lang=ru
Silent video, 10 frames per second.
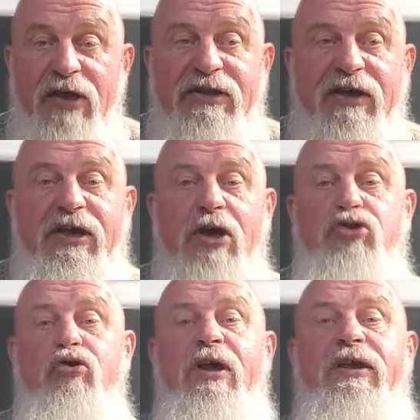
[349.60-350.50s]
И
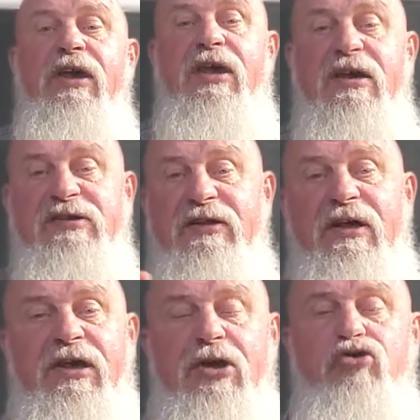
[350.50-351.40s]
такие чудаки есть, и
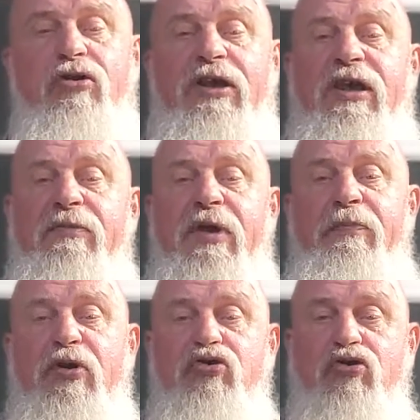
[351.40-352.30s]
такие чудаки мне
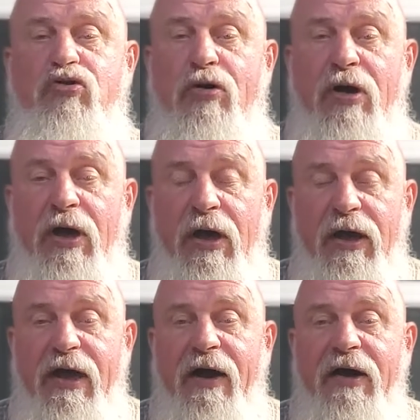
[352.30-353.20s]
пишут, что
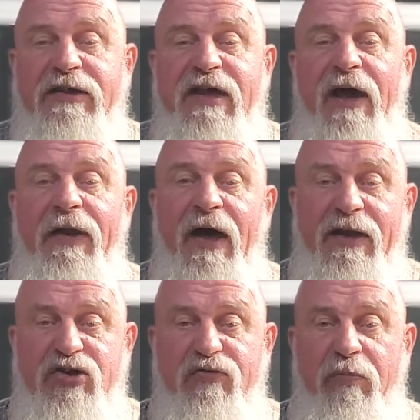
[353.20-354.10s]
я, говорит, я на
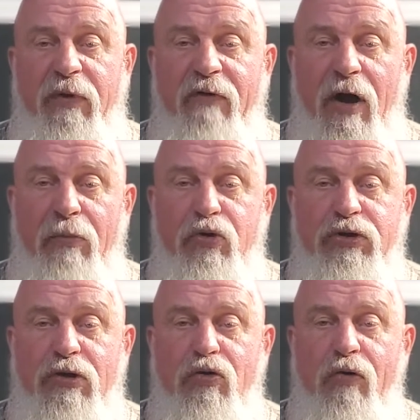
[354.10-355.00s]
ночь выпиваю
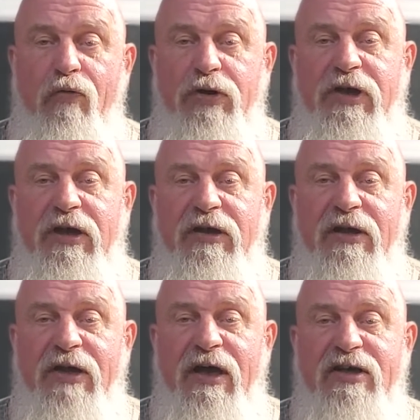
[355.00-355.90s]
бутылку водки, и
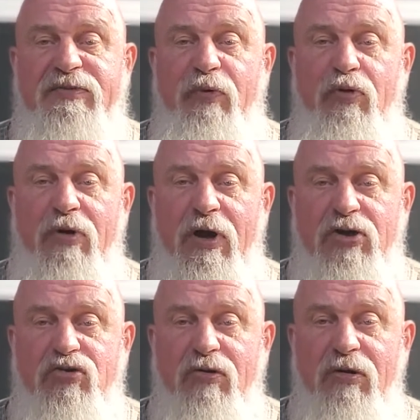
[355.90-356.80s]
тогда я сплю
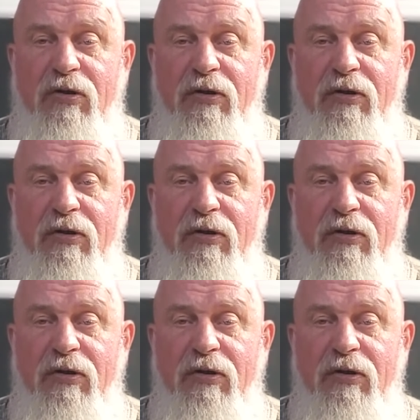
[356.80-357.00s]
хорошо.